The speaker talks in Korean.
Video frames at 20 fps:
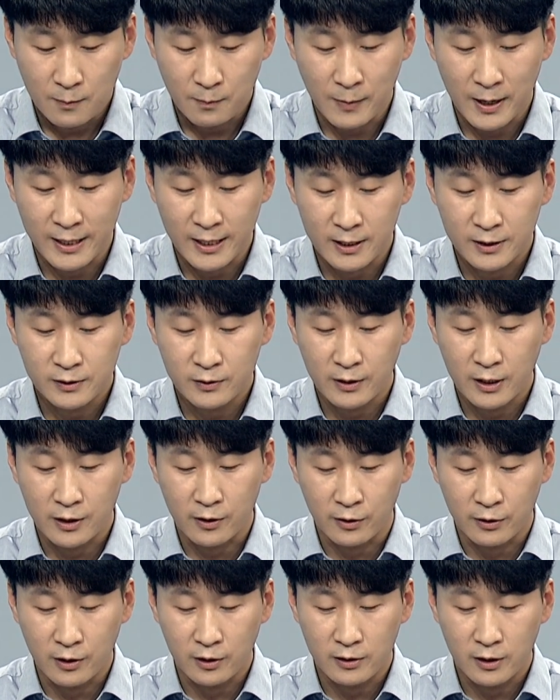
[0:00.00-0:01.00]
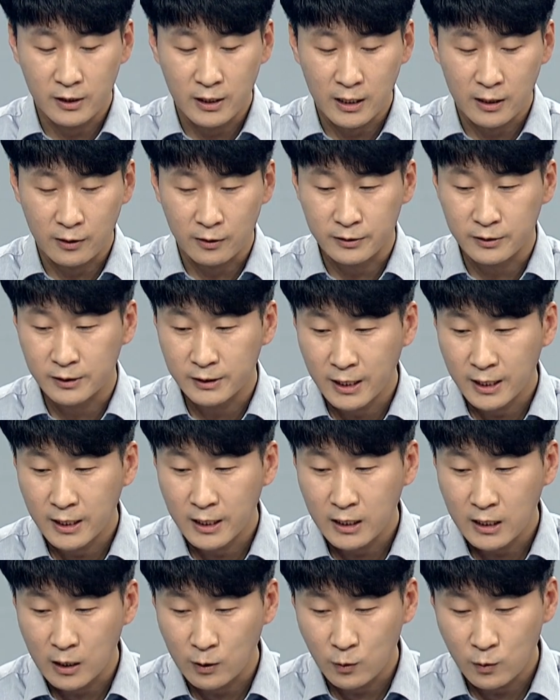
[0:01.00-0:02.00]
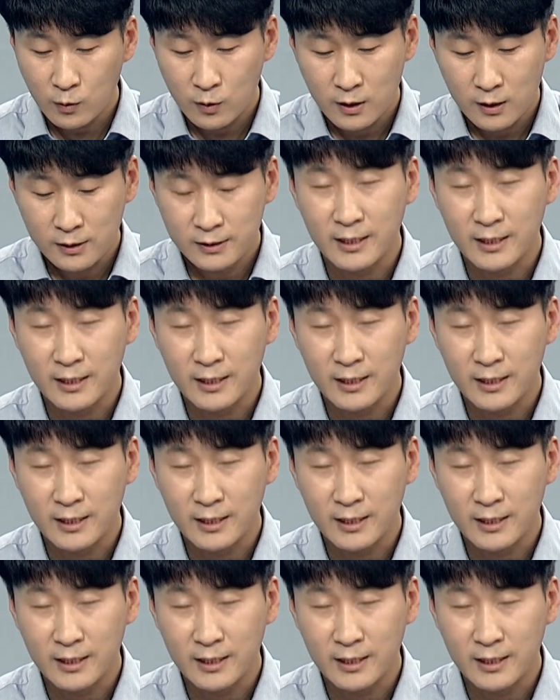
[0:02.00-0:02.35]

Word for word: 방향성에 연결된다는 것을 생각하고